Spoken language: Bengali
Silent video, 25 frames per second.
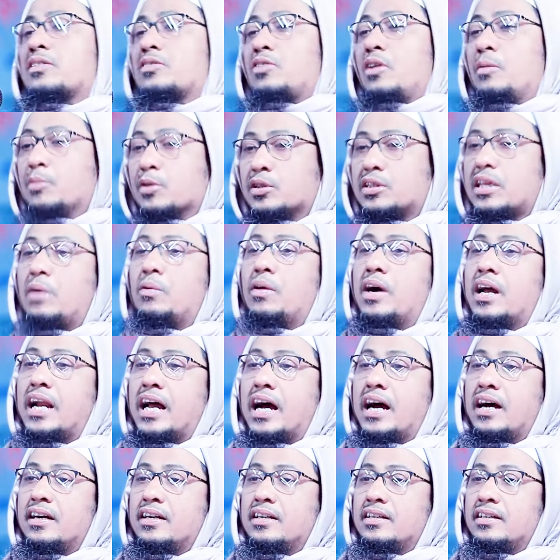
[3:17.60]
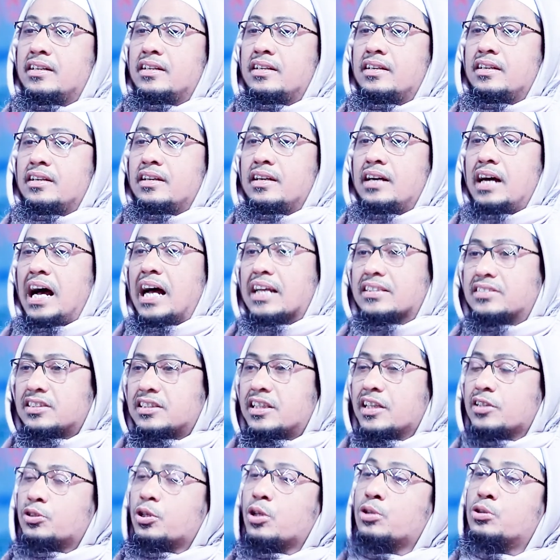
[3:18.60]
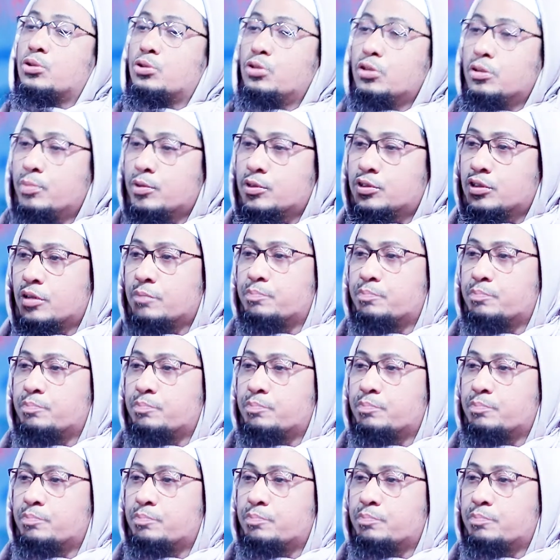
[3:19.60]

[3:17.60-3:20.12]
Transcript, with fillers: ক্ষমতাওয়ালা আজকে সত্তর বছর